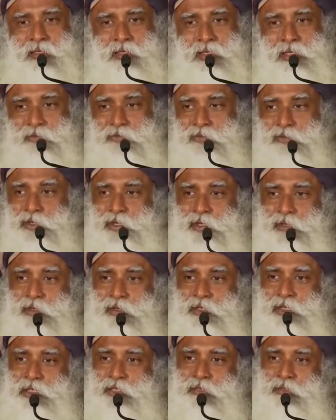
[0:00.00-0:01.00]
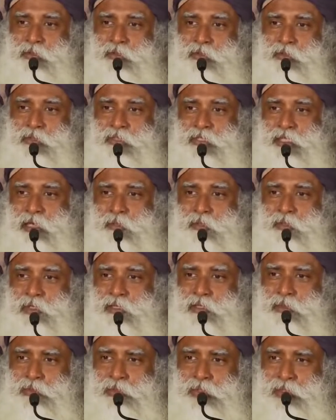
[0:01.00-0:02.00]
если не сможете наслаждаться тем,
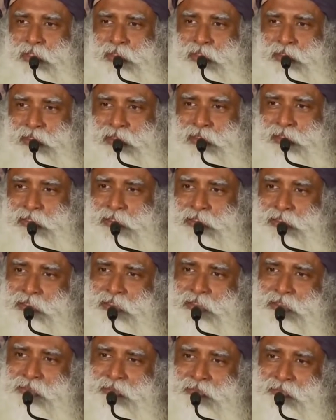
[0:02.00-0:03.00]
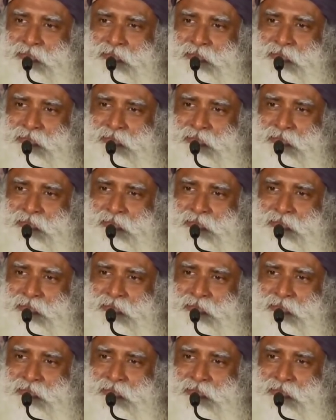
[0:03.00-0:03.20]
что происходит в мире, не так ли?